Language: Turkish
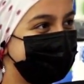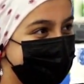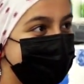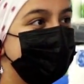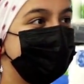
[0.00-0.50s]

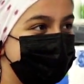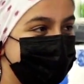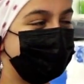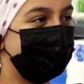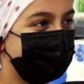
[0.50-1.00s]
dinliyorsun
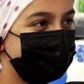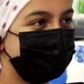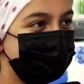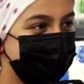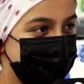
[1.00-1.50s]
cumartesi pazar.
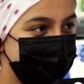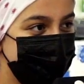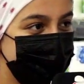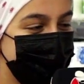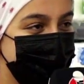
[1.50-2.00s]

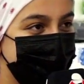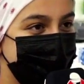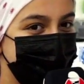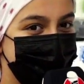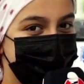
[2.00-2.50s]
Şimdi
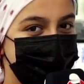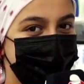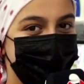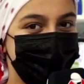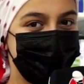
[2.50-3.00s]

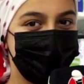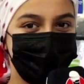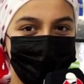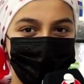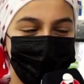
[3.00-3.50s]
ben
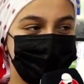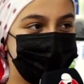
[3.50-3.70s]
söylüyorum